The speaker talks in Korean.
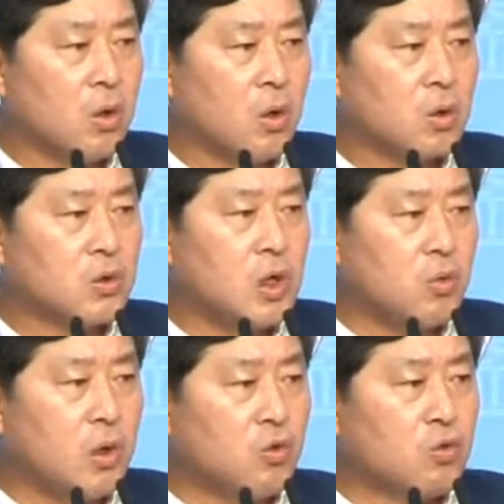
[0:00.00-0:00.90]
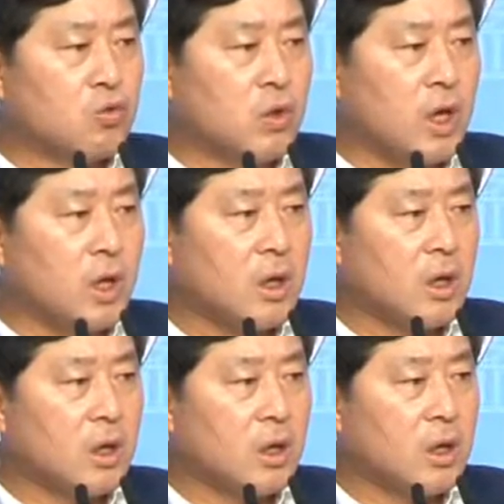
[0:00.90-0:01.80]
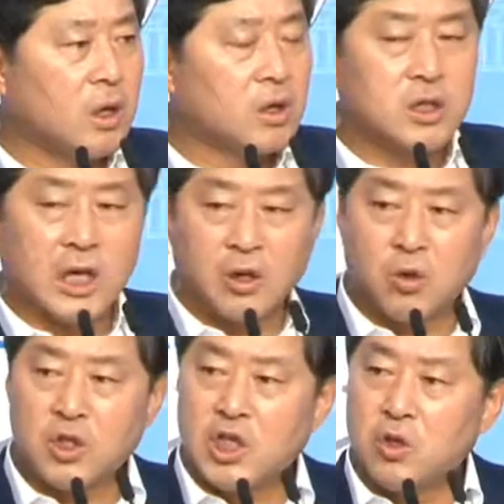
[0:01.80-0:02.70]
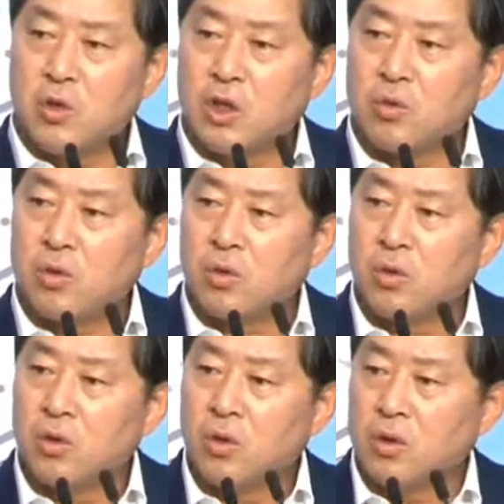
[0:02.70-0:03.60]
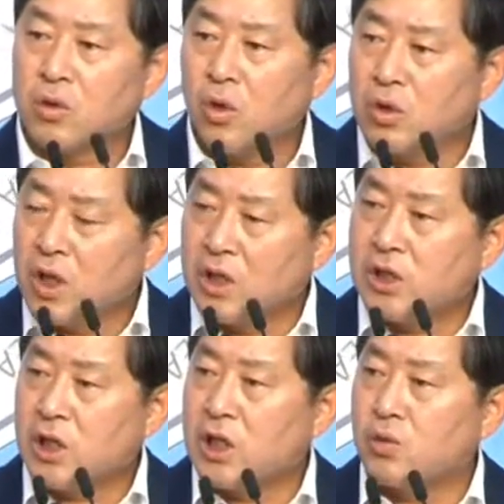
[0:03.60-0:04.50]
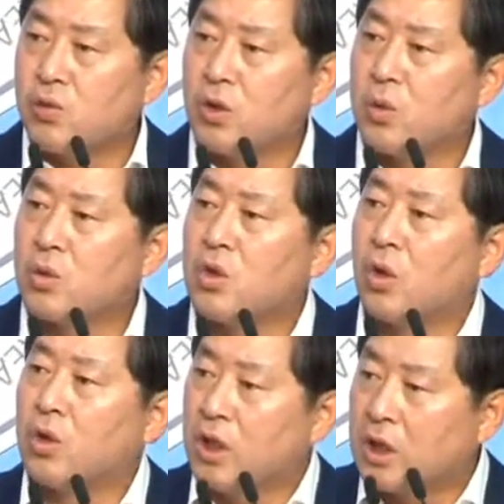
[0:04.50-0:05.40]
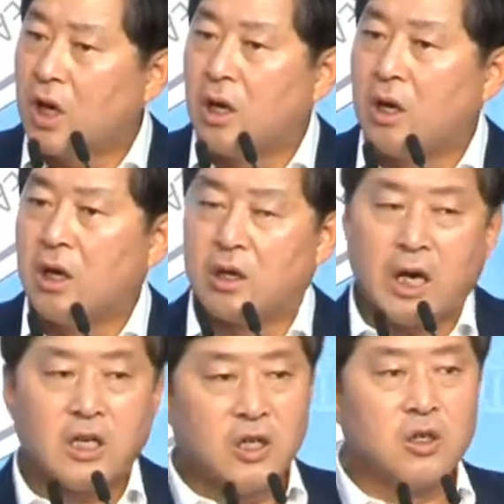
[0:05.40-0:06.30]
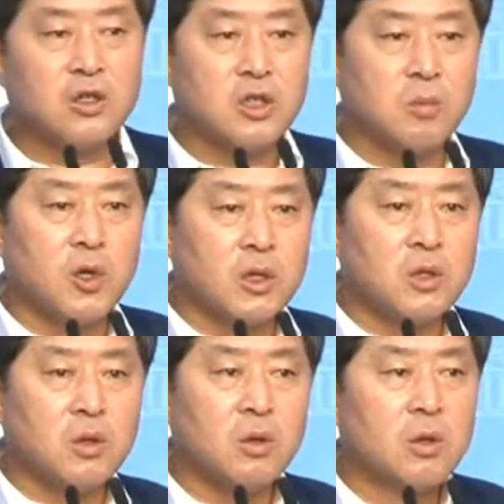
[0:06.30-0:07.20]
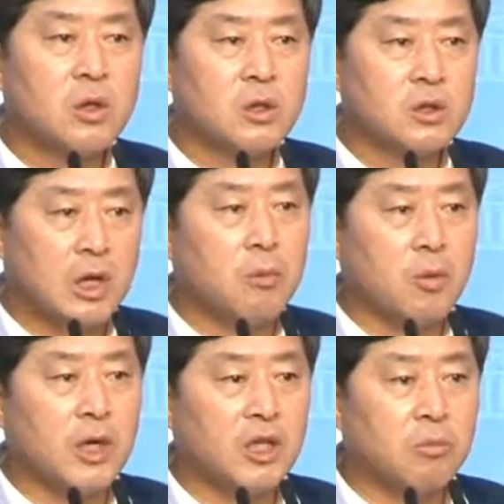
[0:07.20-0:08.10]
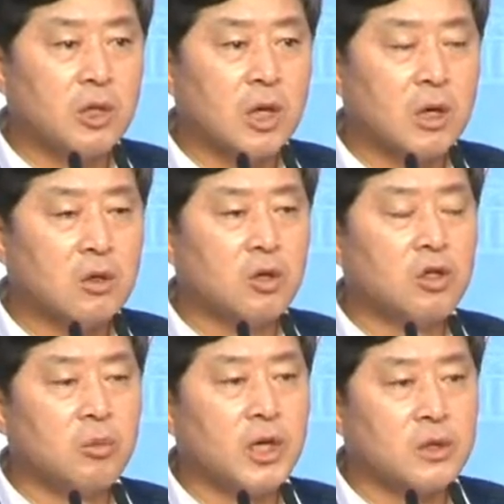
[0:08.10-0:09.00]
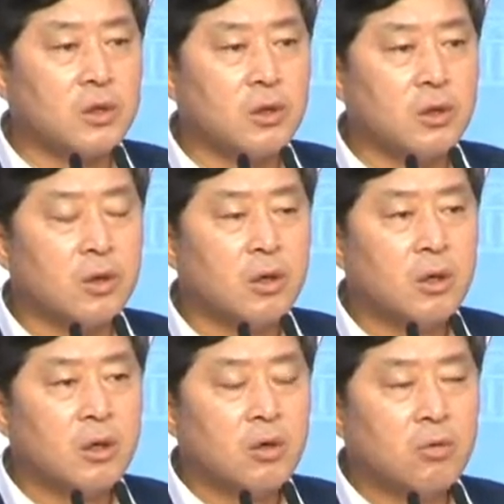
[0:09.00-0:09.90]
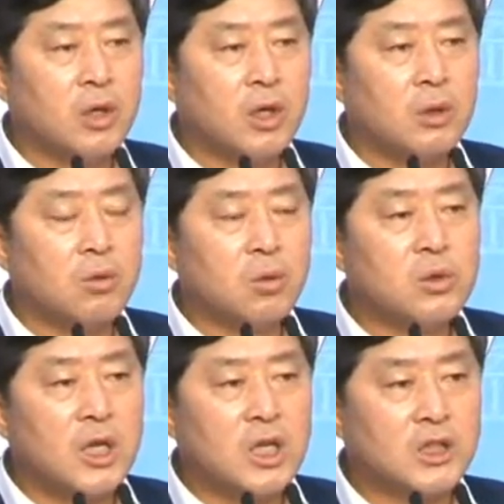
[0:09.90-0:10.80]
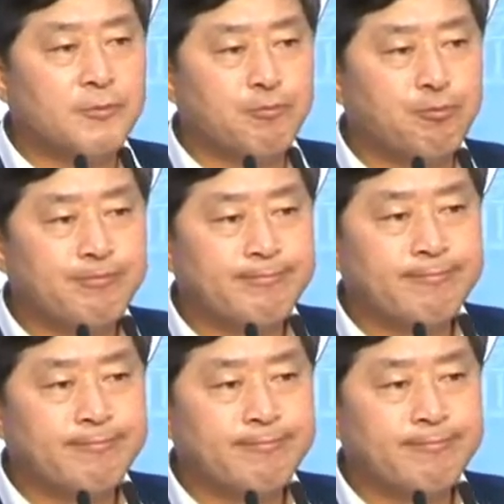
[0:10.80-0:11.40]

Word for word: 어, 최고의 육군의 장교 지휘관으로 성장을 시킬 수 있는 것이 어딜까라는 이런 측면에서 살펴봐야 됩니다. 그런 의미에서 우리 논사는